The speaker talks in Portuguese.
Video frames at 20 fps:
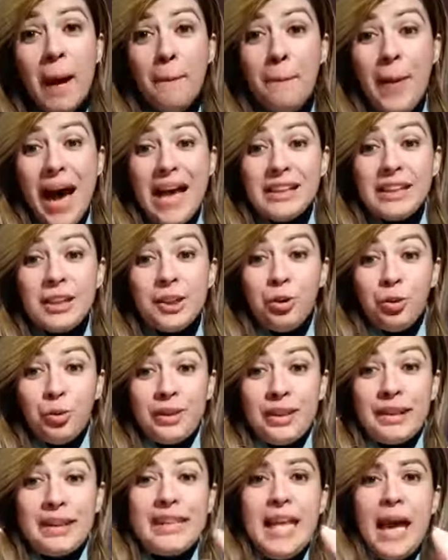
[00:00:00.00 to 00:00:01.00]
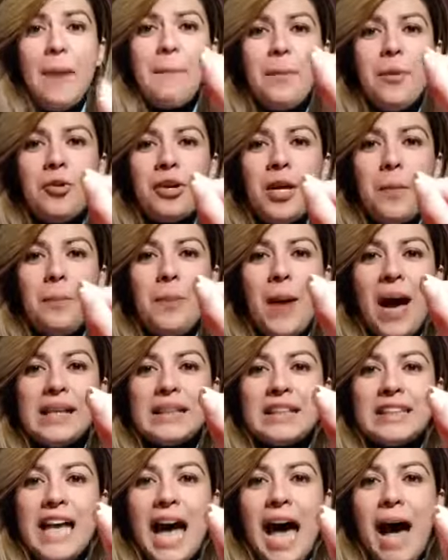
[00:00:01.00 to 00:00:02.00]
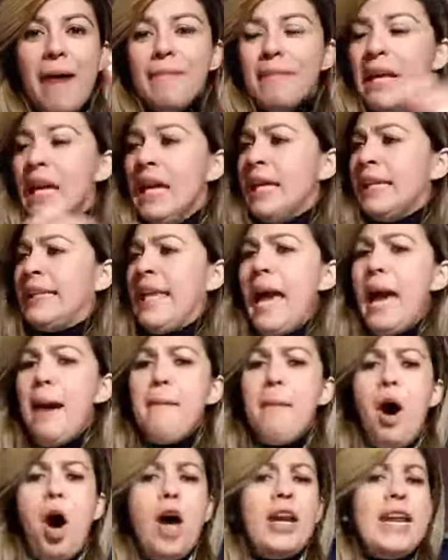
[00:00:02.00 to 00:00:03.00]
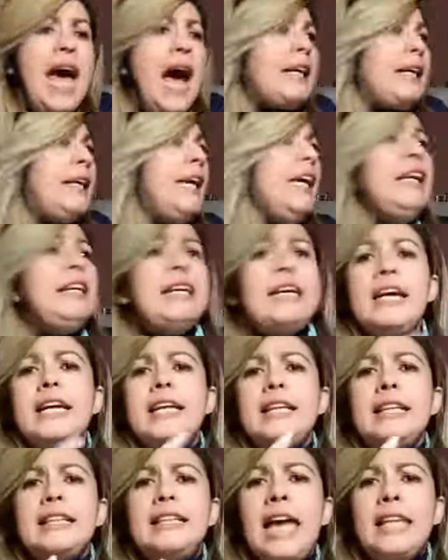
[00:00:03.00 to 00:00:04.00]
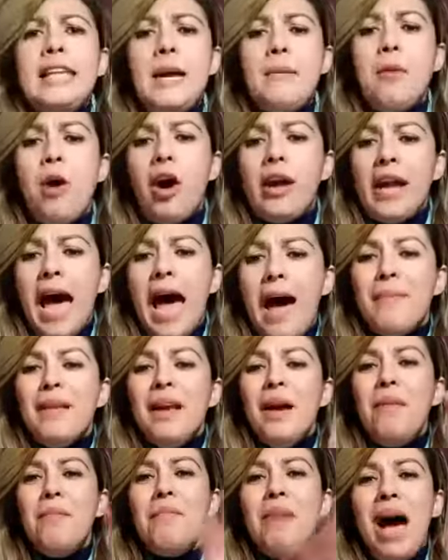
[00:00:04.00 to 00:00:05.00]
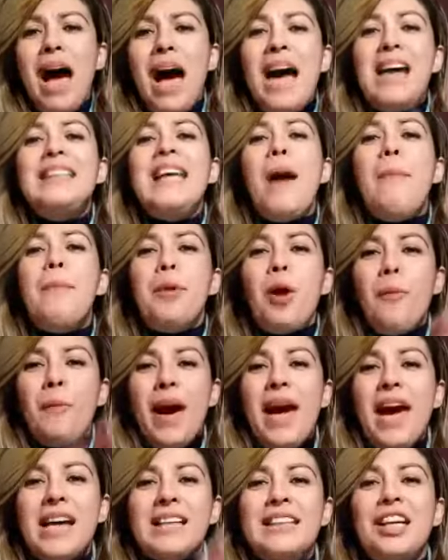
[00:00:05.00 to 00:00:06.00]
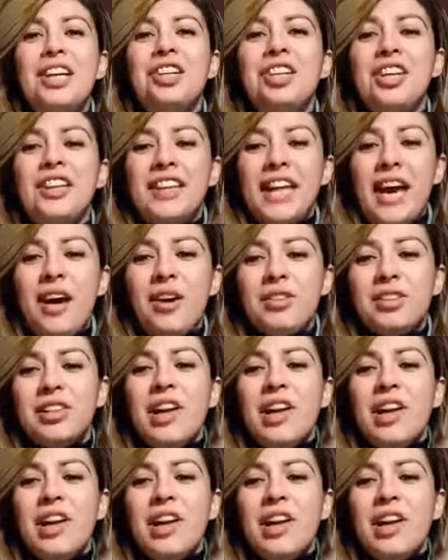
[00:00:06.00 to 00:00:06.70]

Passe o tempo que passar, demore aquilo que quiser demorar, mas a promessa de Deus